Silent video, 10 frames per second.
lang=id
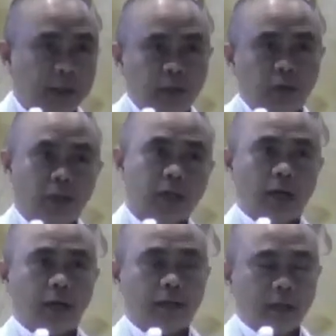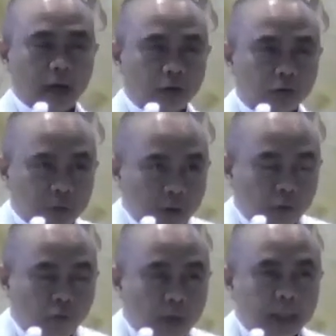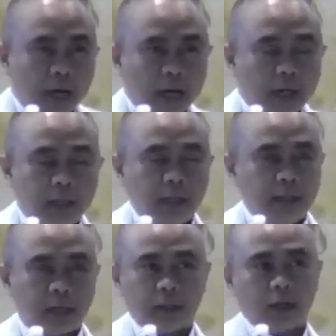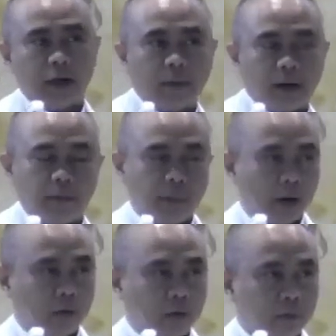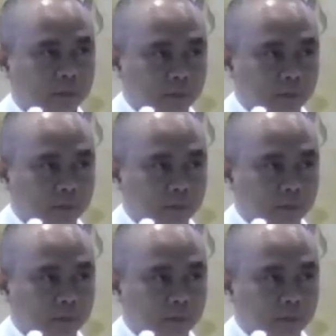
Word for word: bisa tidur nyenyak lagi. Harus merumat anak ini jika tengah malam bangun.